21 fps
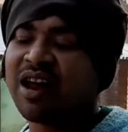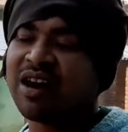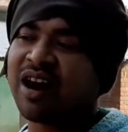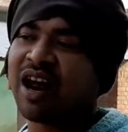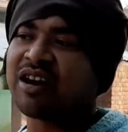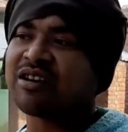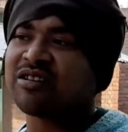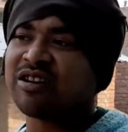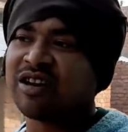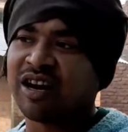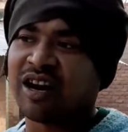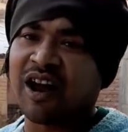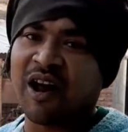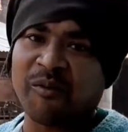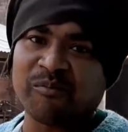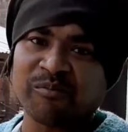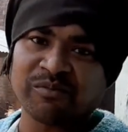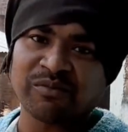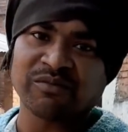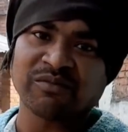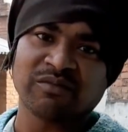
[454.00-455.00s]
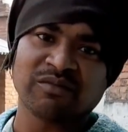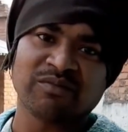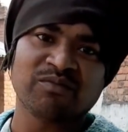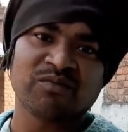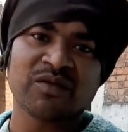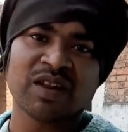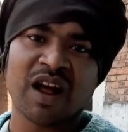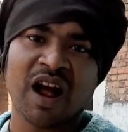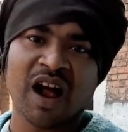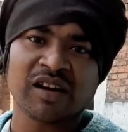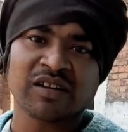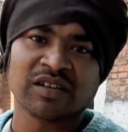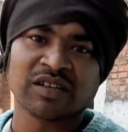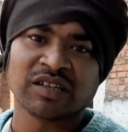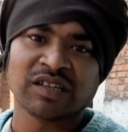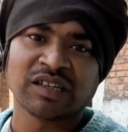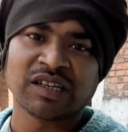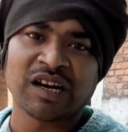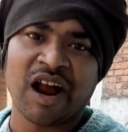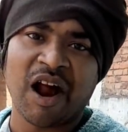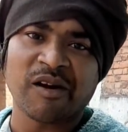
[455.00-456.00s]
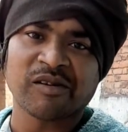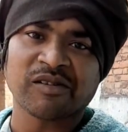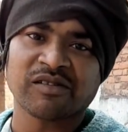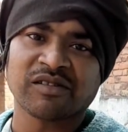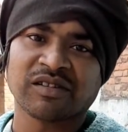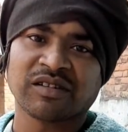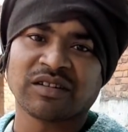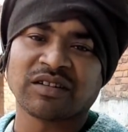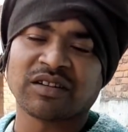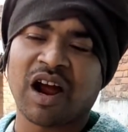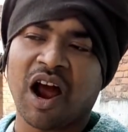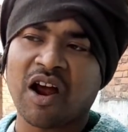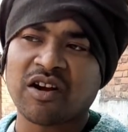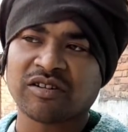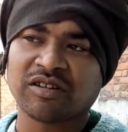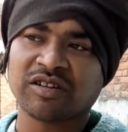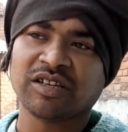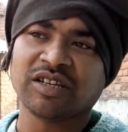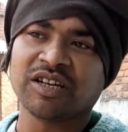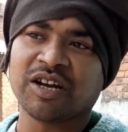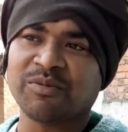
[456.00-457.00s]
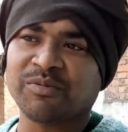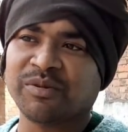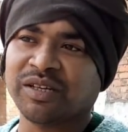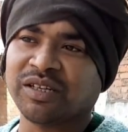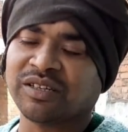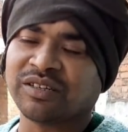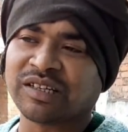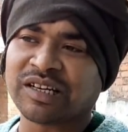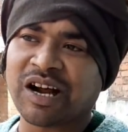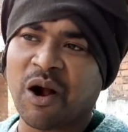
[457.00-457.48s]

एनआरसी का सी ए बी सी ए बी